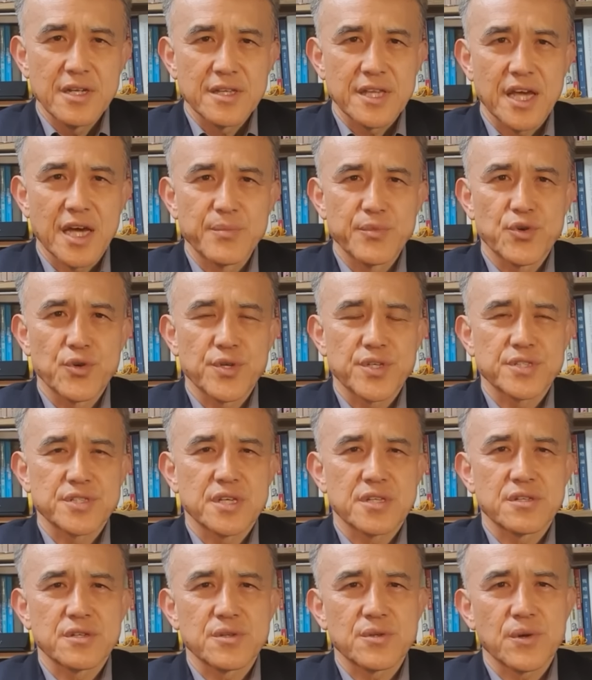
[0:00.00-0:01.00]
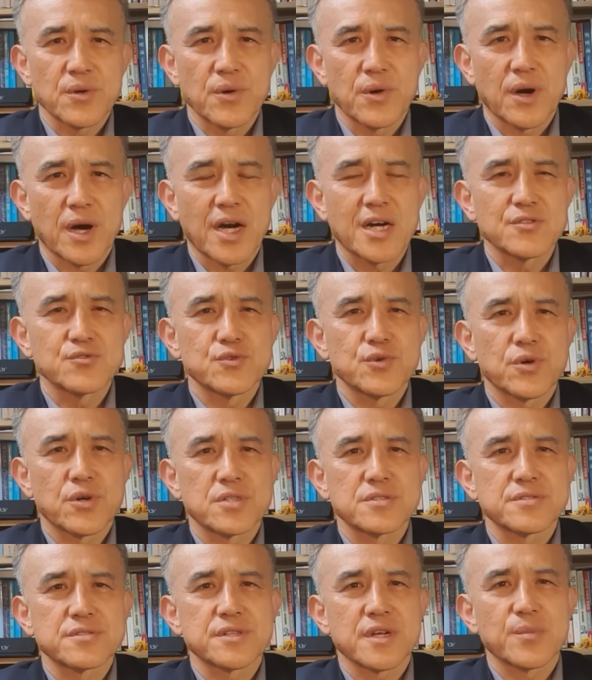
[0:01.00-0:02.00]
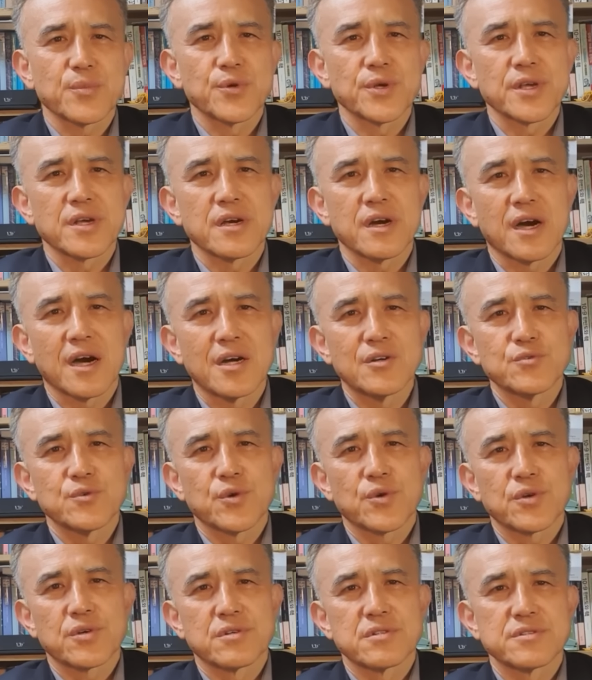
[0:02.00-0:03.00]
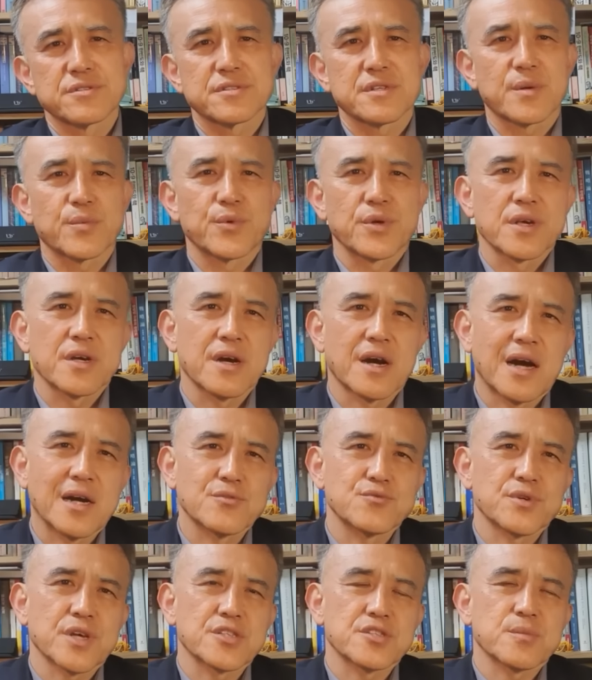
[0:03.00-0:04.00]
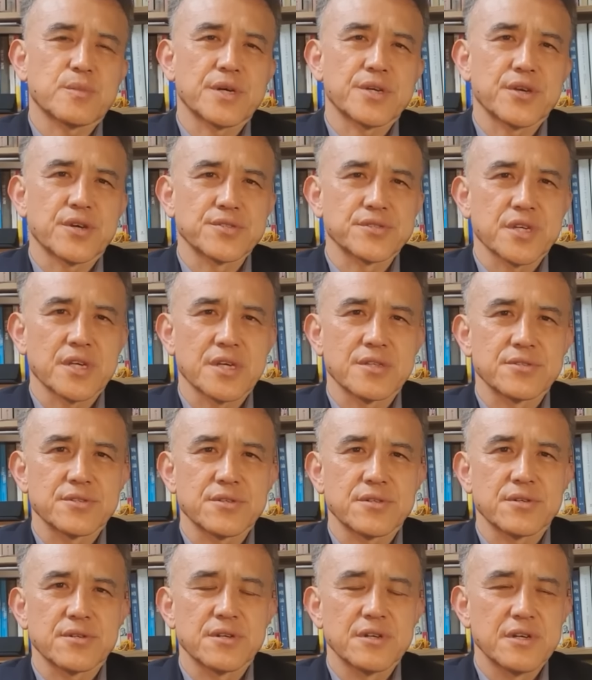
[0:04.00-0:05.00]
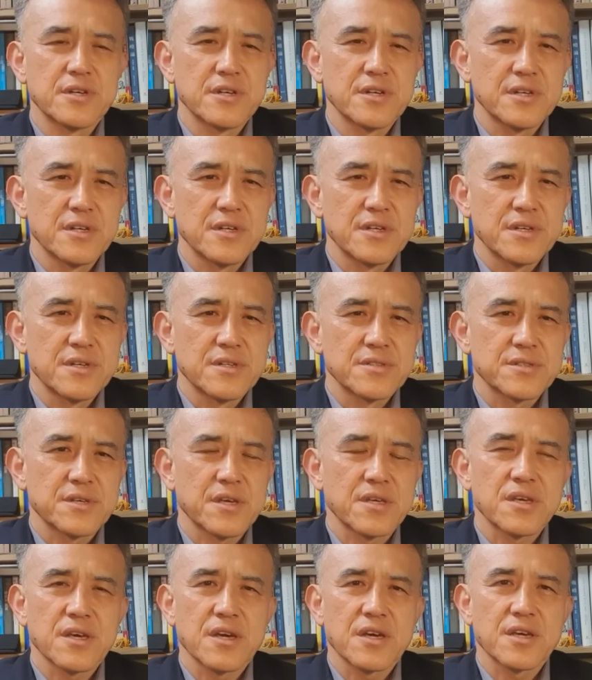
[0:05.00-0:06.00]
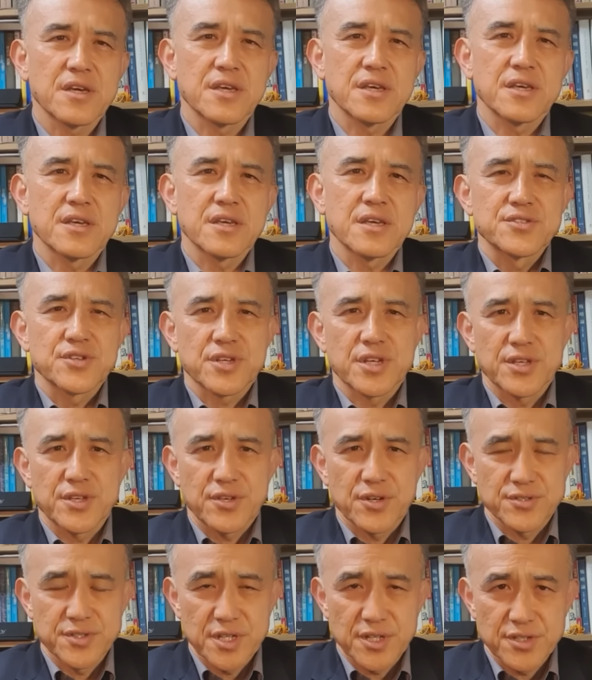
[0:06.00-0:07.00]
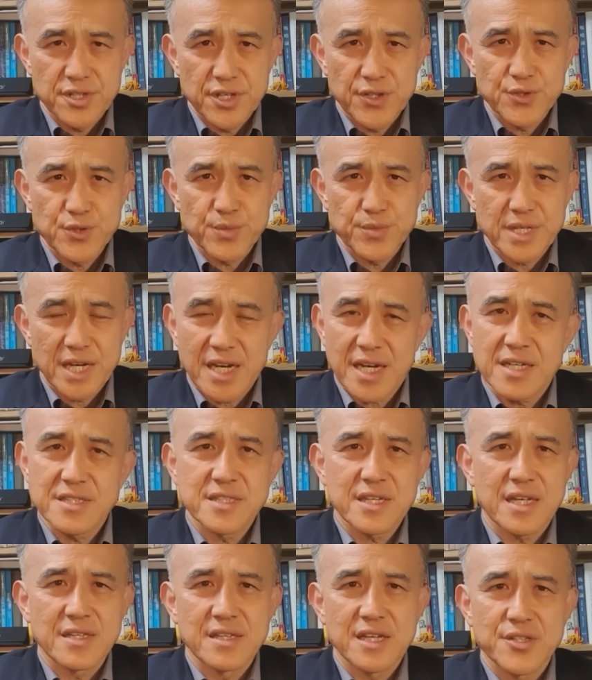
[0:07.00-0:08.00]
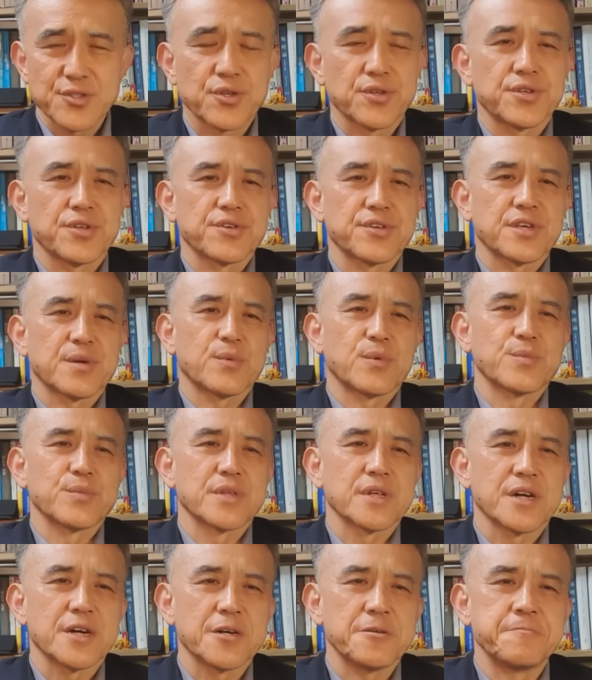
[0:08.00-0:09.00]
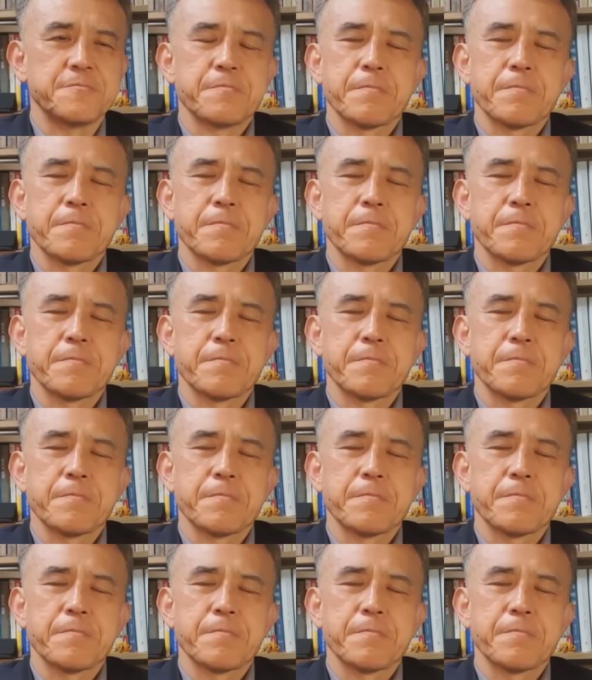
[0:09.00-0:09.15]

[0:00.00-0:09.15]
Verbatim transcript: 대한민국 기자들도 한국어를 쓰다 보니까, 한국어로 글을 쓰다 보니까 한국에서만 경쟁해서 세계적인 경쟁력이 좀 약하지 않나 저는 이렇게 봅니다.